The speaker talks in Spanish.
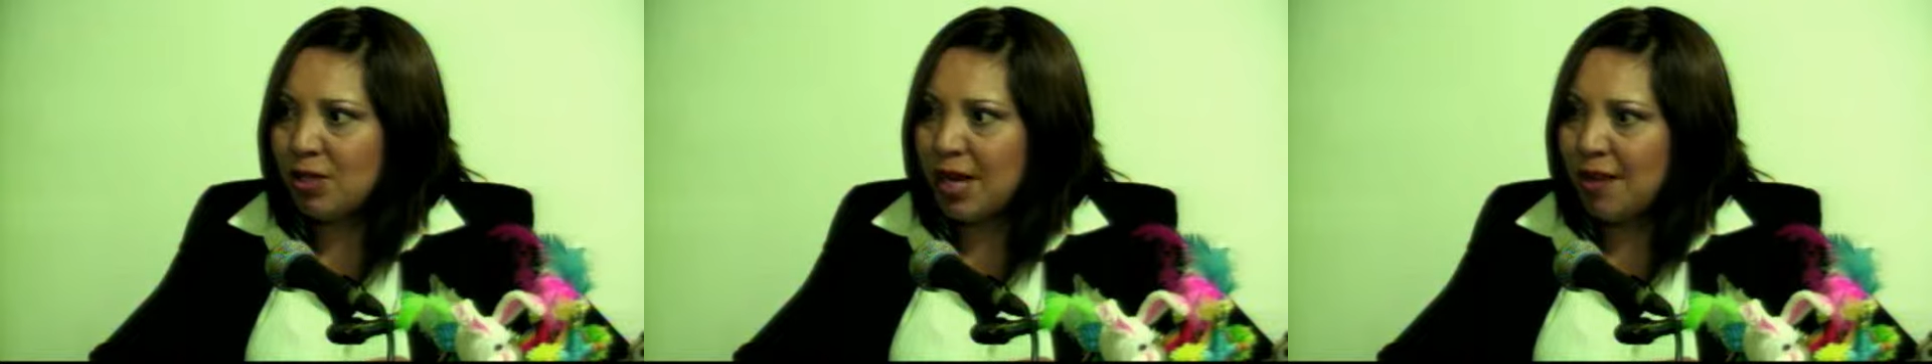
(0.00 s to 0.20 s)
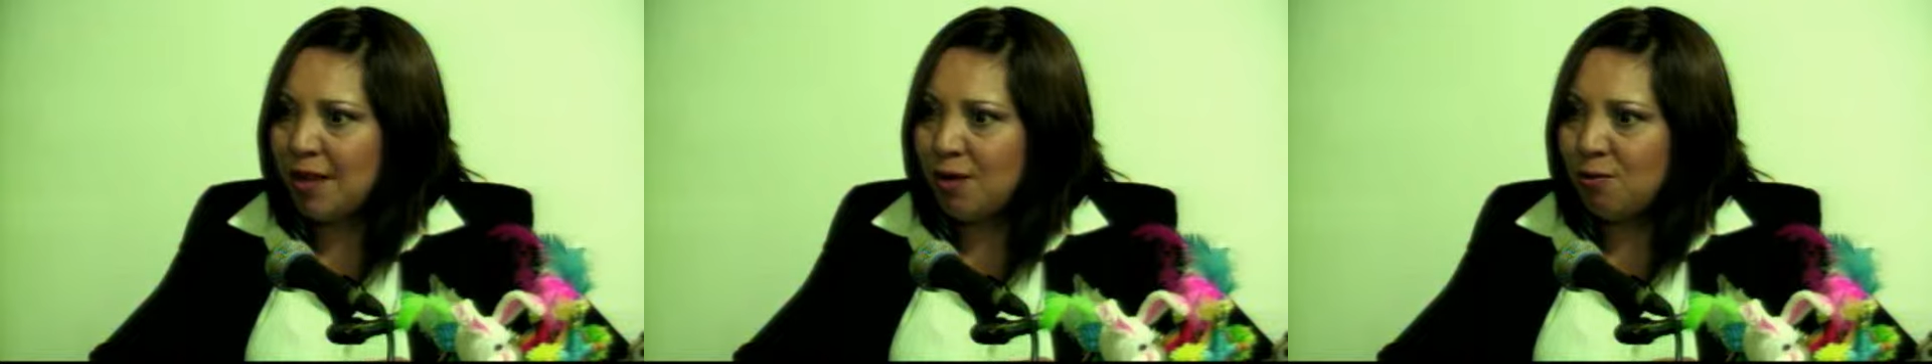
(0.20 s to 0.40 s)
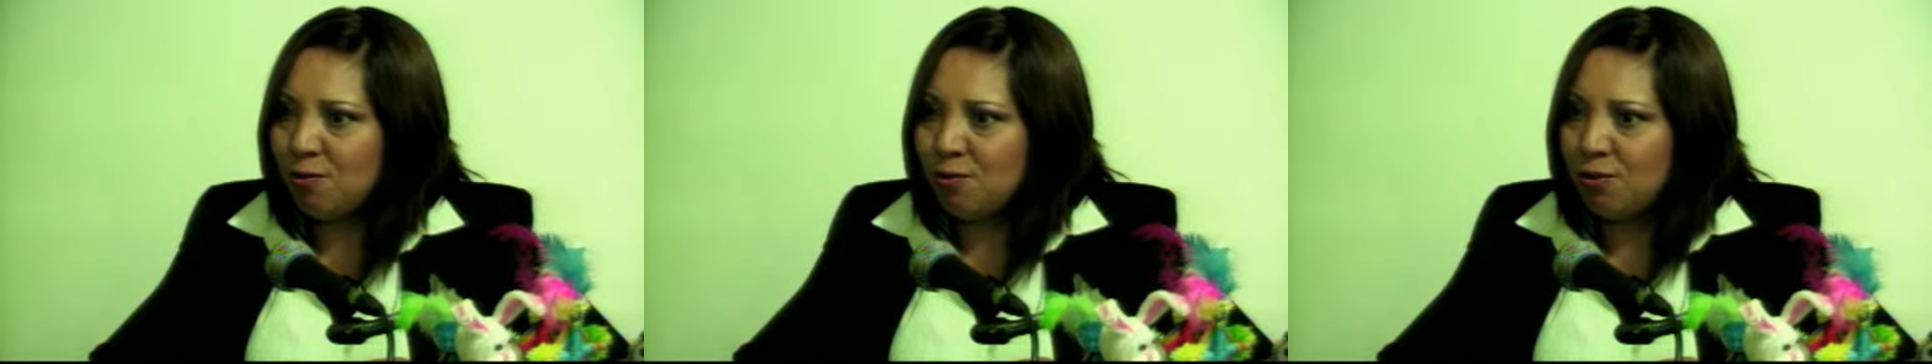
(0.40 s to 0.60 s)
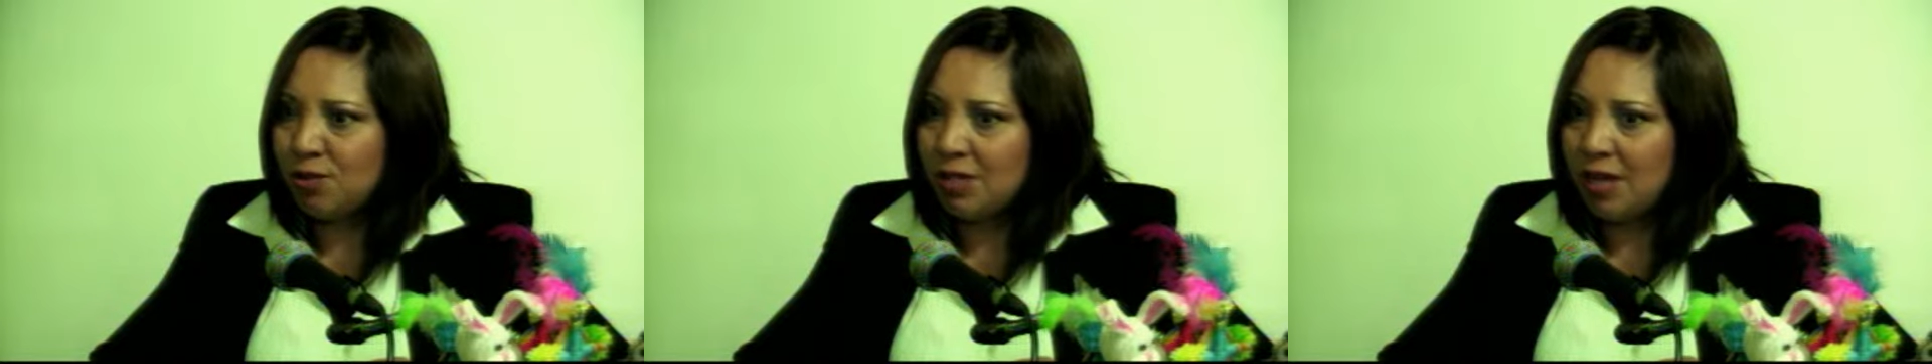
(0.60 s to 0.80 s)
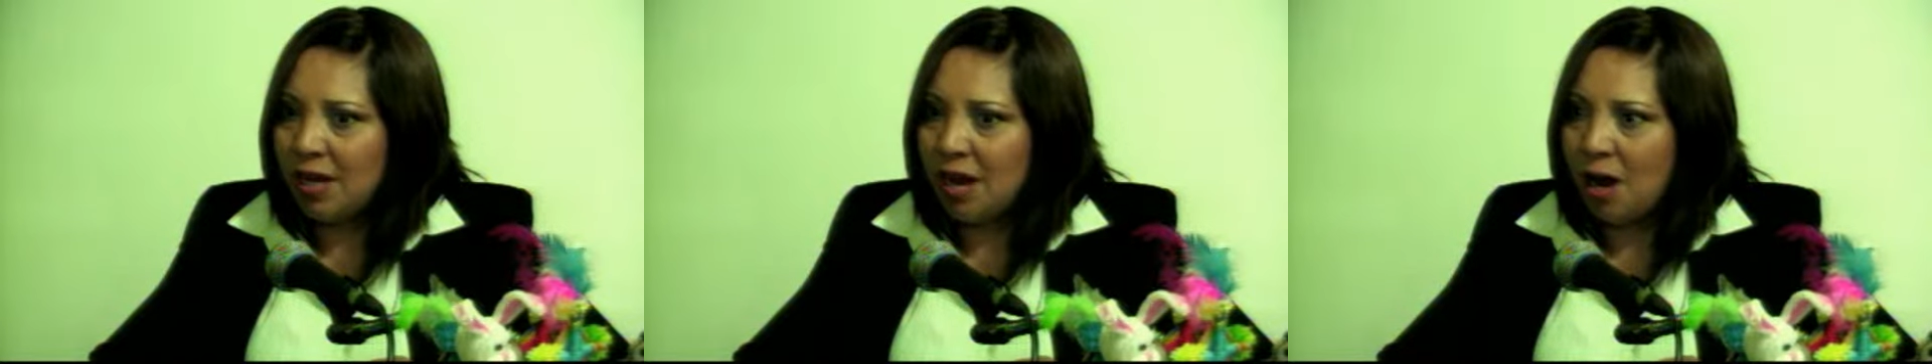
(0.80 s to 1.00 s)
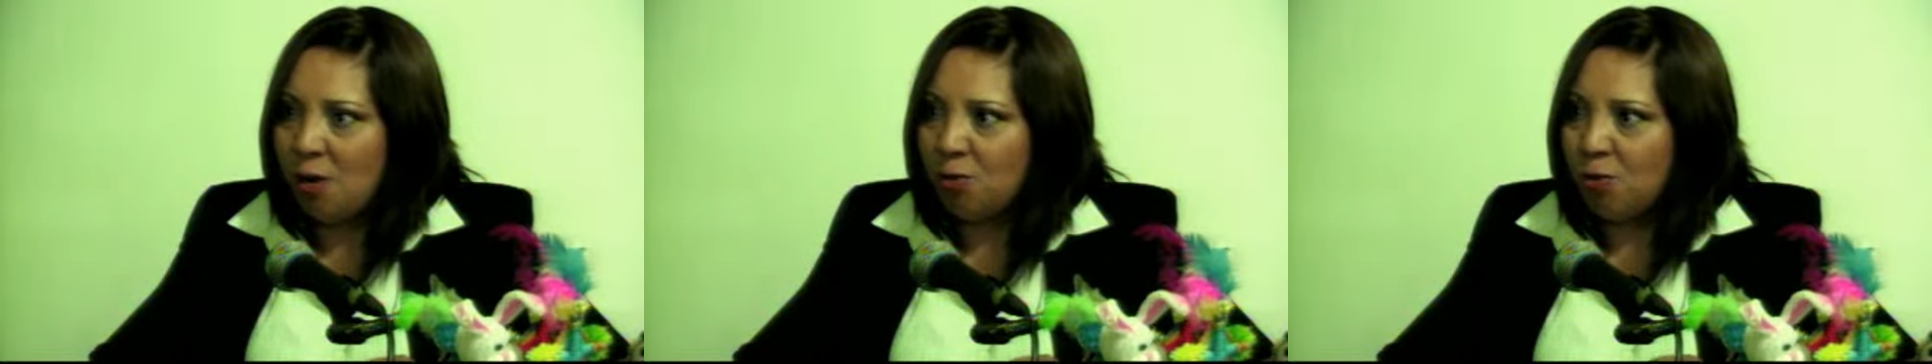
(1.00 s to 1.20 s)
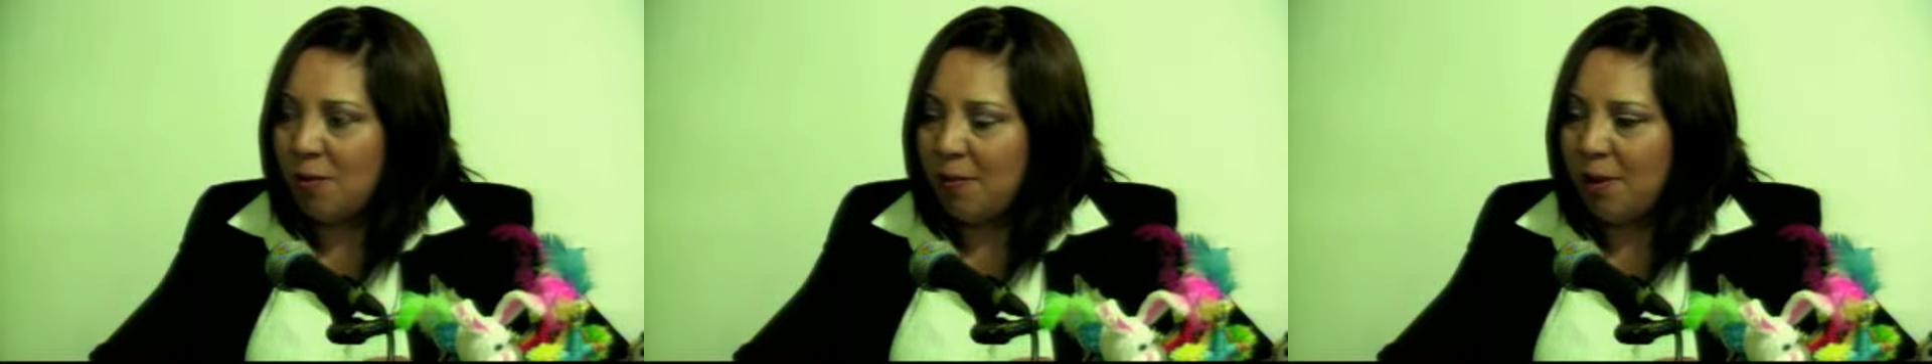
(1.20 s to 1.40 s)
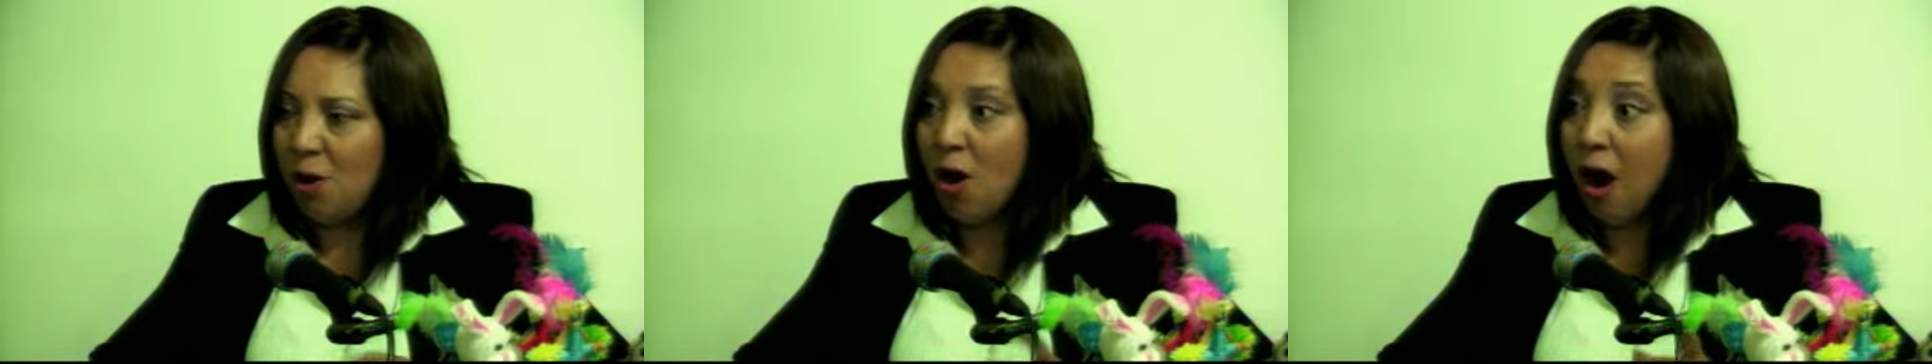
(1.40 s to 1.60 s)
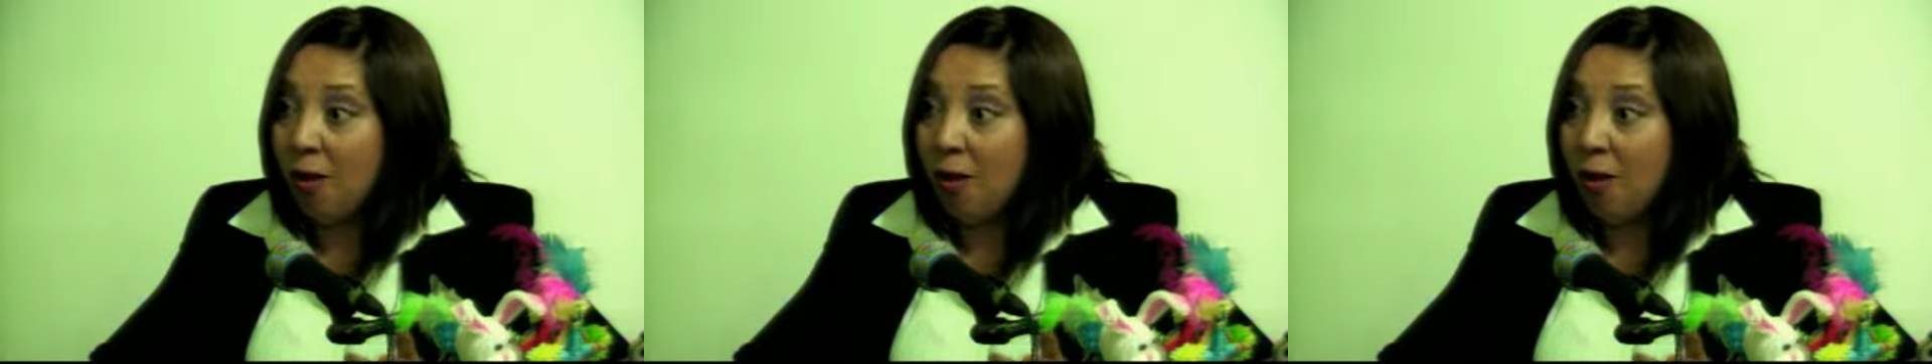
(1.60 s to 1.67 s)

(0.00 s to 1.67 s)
sea de cursos de autoempleo,